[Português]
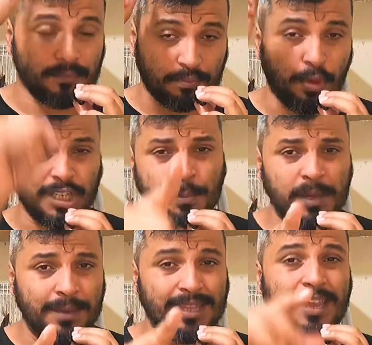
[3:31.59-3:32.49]
Pode
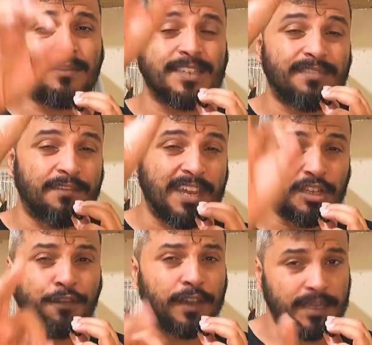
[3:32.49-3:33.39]
experimentar aí que você vai ver a
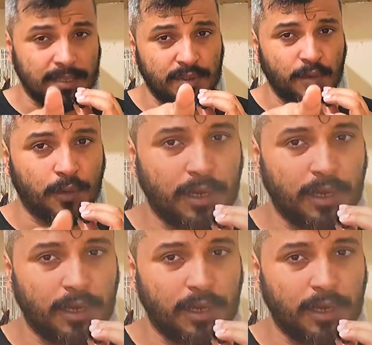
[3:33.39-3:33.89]
diferença no seu